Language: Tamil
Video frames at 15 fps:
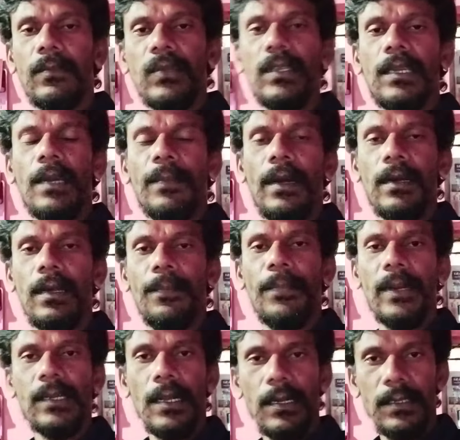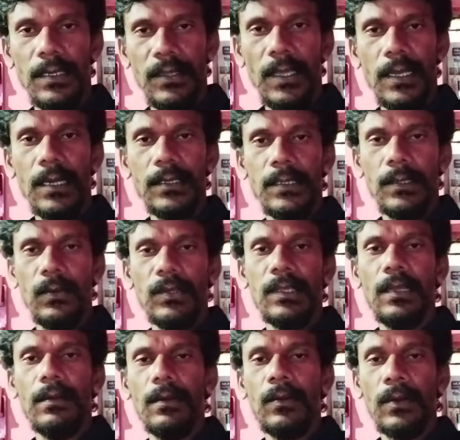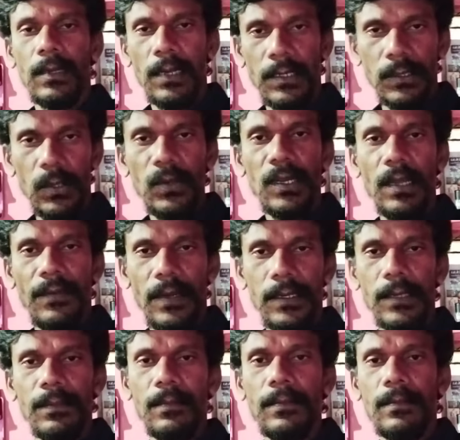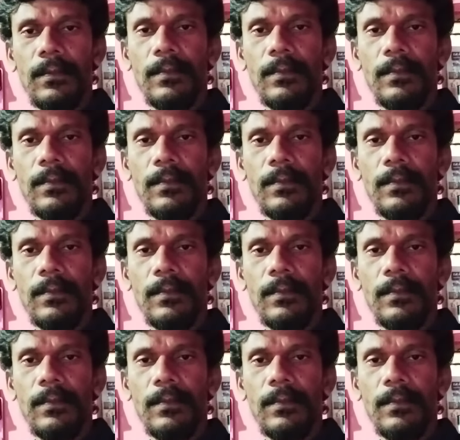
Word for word: முக்கியமாக பெண்களுக்கு இதை கற்றுக் கொடுத்த கற்றுக் கொடுக்க வேண்டும்